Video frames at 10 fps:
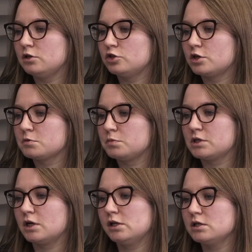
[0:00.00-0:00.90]
и
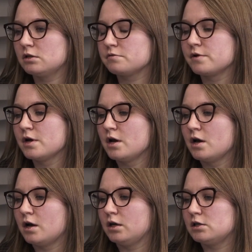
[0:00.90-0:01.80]
HR-специалистов,
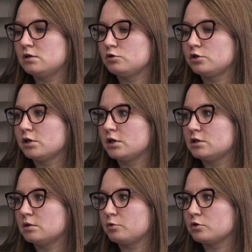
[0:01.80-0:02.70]
если у человека
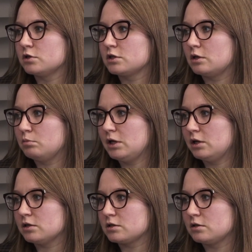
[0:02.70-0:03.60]
есть запрос на
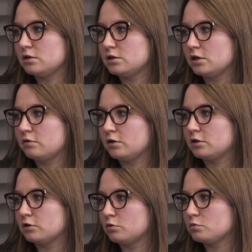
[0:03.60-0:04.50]
стабильность, нельзя
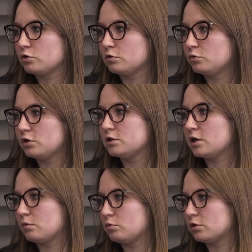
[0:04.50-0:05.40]
говорить о том, что ему
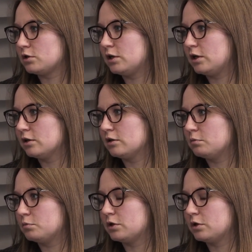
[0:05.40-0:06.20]
нельзя работать агентом,